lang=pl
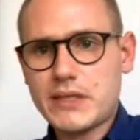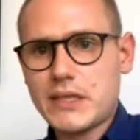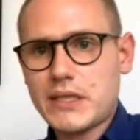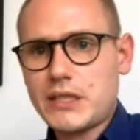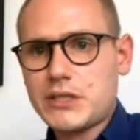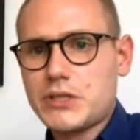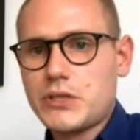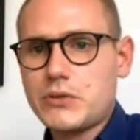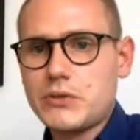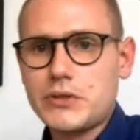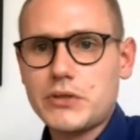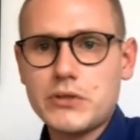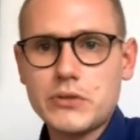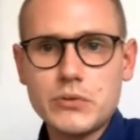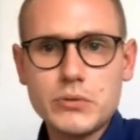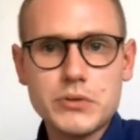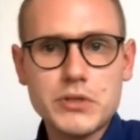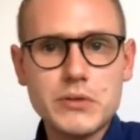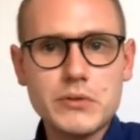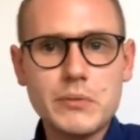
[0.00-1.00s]
zakażonych,
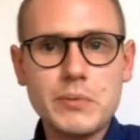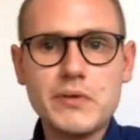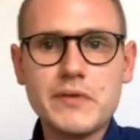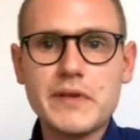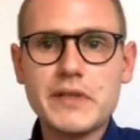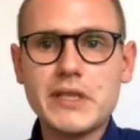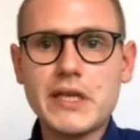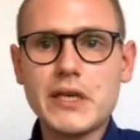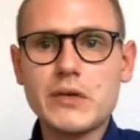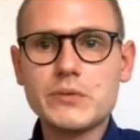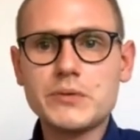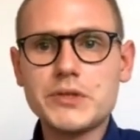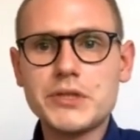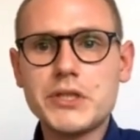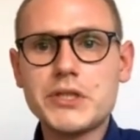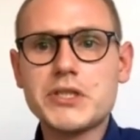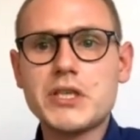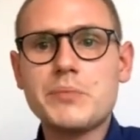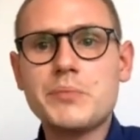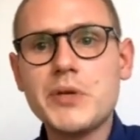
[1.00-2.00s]
którzy opowiadają, że
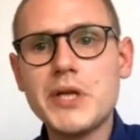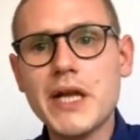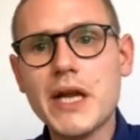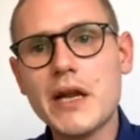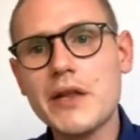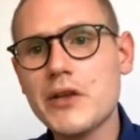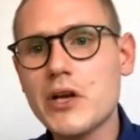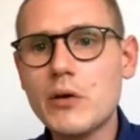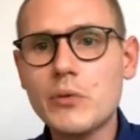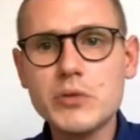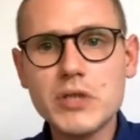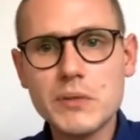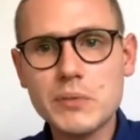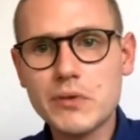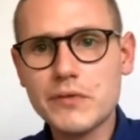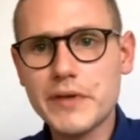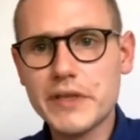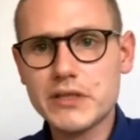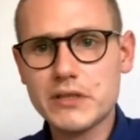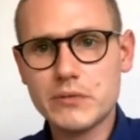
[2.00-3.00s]
się szczepili, ale nikomu nie
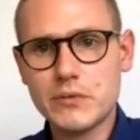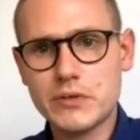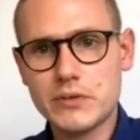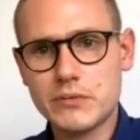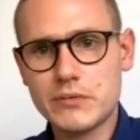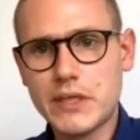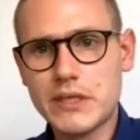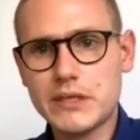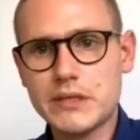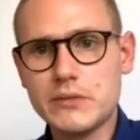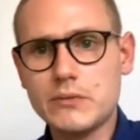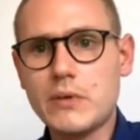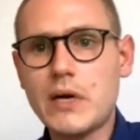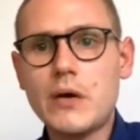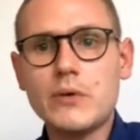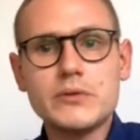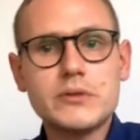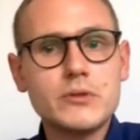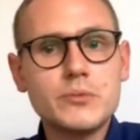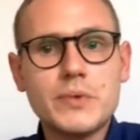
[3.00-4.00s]
powiedzą, bo są tacy
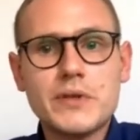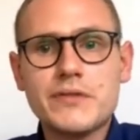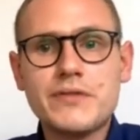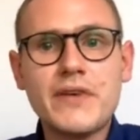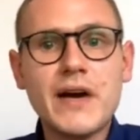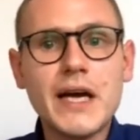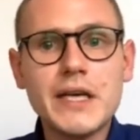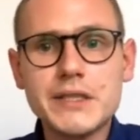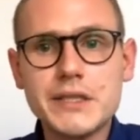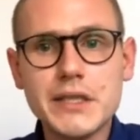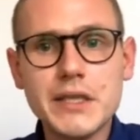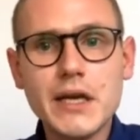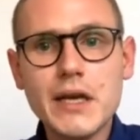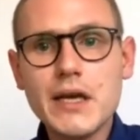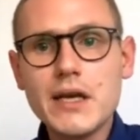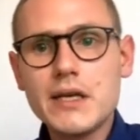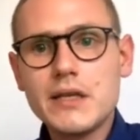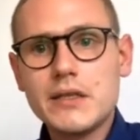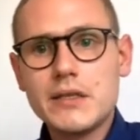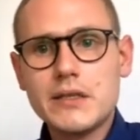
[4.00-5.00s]
wow, super fajni
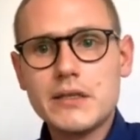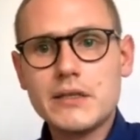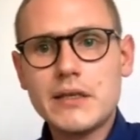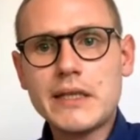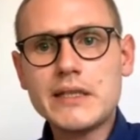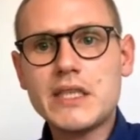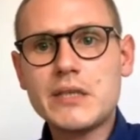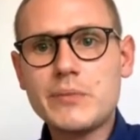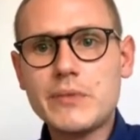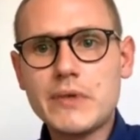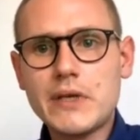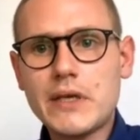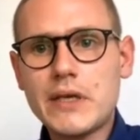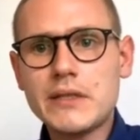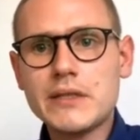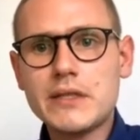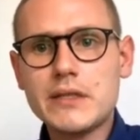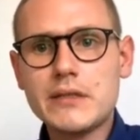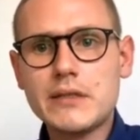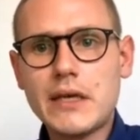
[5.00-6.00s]
y, anty,
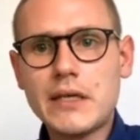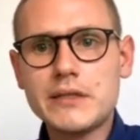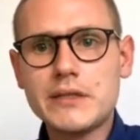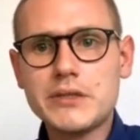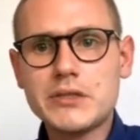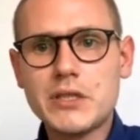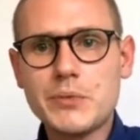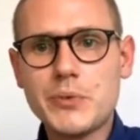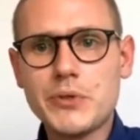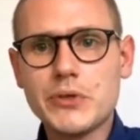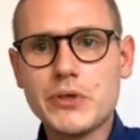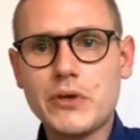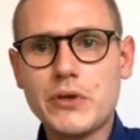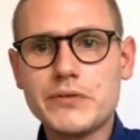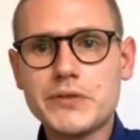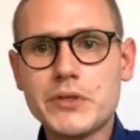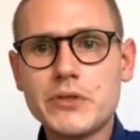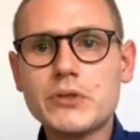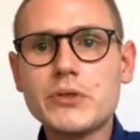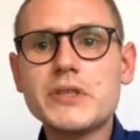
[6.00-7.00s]
anty,
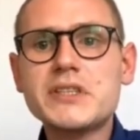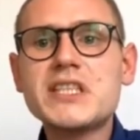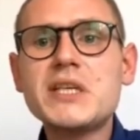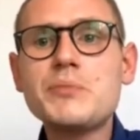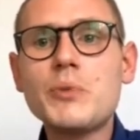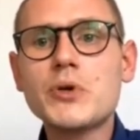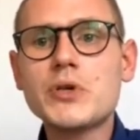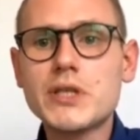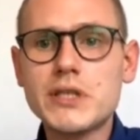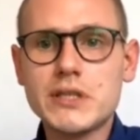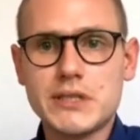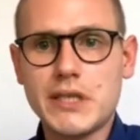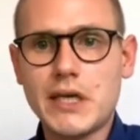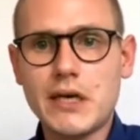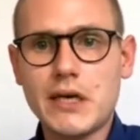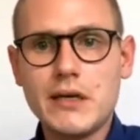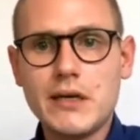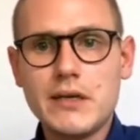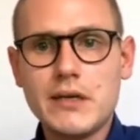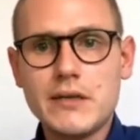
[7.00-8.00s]
antyszczepionkowcy. No to jest hipokryzja.